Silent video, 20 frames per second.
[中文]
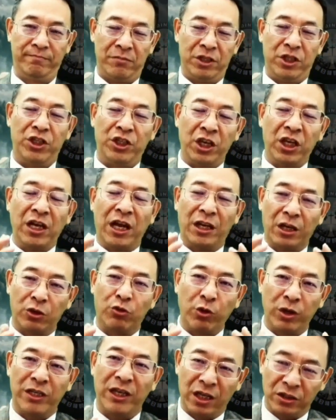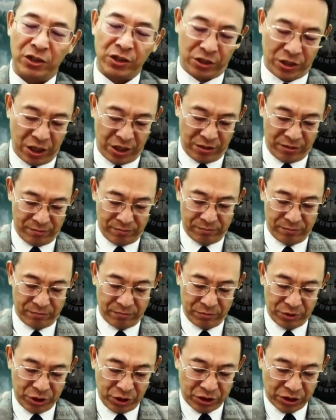你信仰的对象是谁？
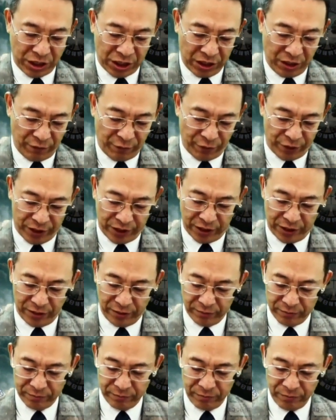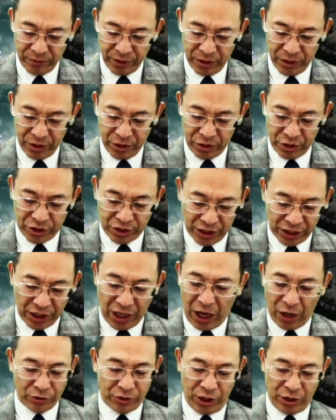是谁的福音呢？是谁
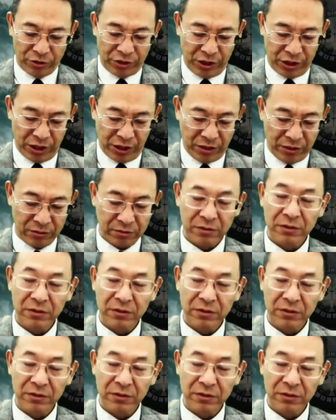的好消息呢？